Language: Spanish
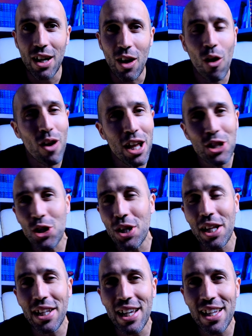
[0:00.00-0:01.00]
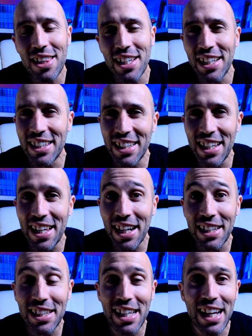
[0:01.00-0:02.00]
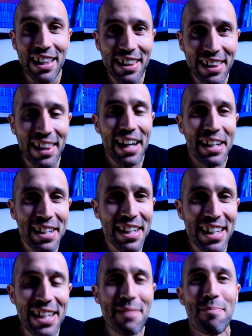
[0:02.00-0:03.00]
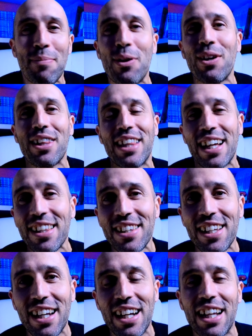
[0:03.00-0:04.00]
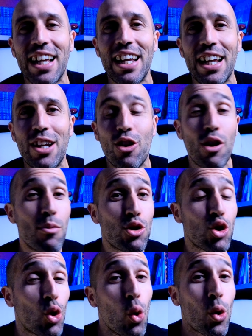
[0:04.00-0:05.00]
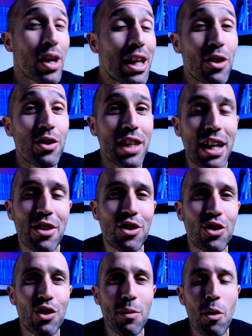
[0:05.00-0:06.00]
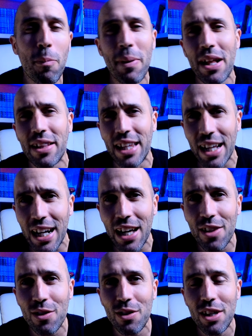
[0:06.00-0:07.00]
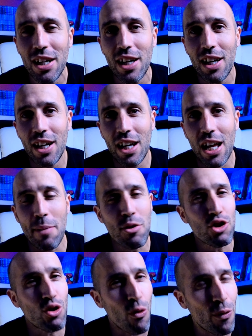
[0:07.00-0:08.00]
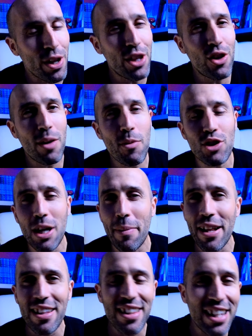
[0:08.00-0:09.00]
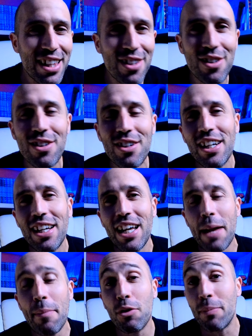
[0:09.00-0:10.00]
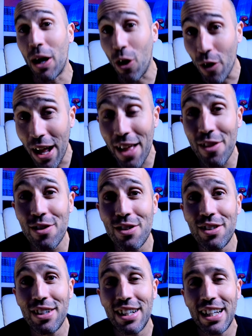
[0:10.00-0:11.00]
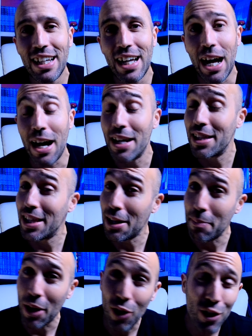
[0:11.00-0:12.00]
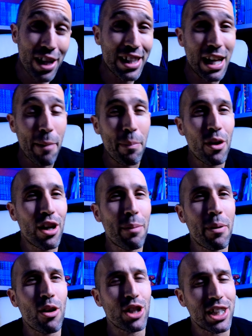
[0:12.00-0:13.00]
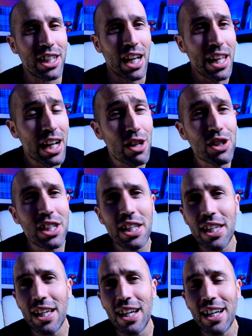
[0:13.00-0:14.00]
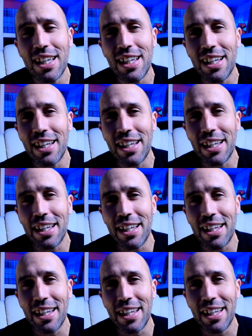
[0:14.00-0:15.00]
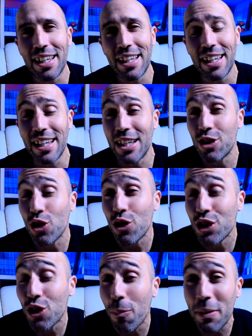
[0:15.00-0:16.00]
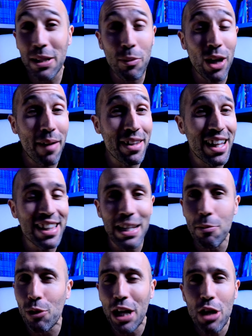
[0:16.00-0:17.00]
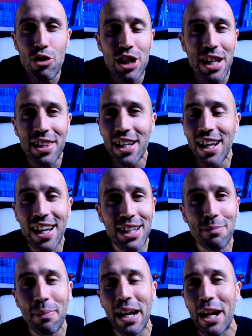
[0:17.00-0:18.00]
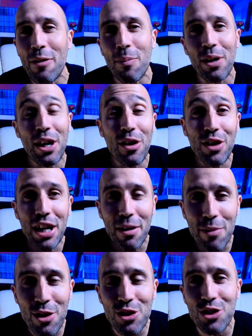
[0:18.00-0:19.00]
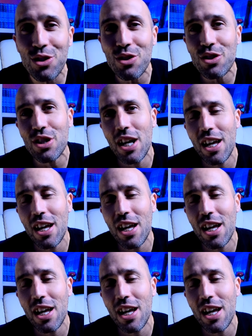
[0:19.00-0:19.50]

Hola, soy Den 10 y si llegues día tan importante en el que nos lo hemos currado tanto, hemos practicado, hemos sufrido, hemos aprendido, hemos mejorado. Hay días mejores, días peores, pero sí, ha llegado ese día y, y solo nos pasa por la cabeza borrarnos a tilas para no ponernos nerviosos.